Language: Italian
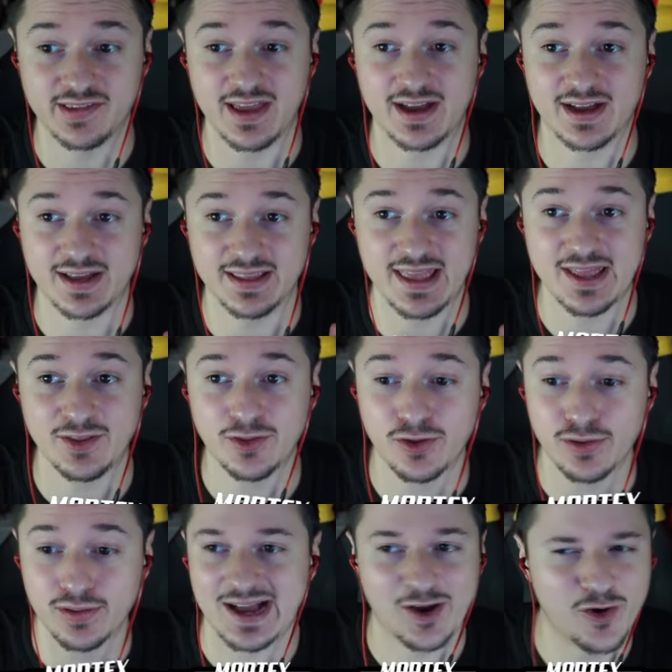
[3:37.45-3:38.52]
stia
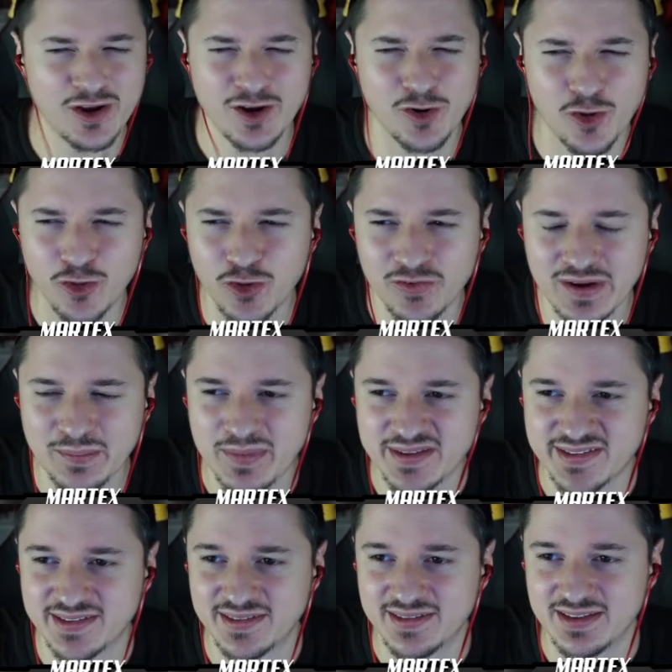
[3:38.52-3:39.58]
accadendo. Ancora non dovrebbe
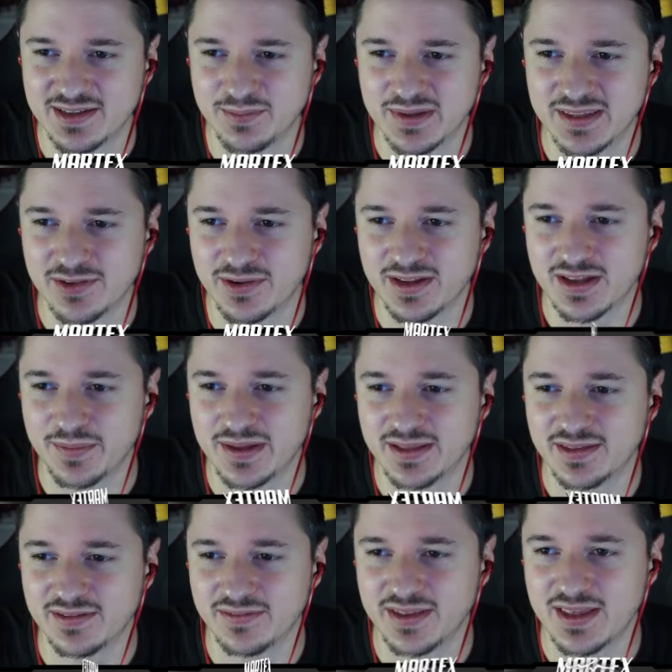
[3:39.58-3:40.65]
sentirmi,
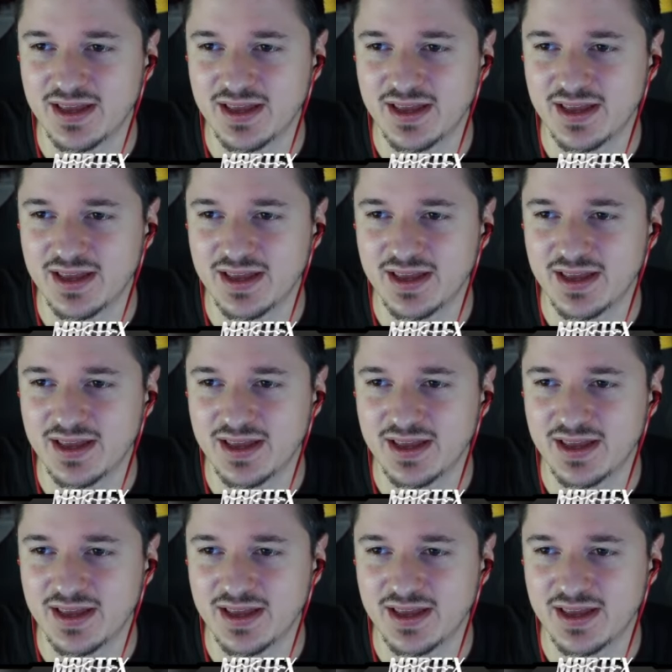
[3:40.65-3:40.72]
teoricamente.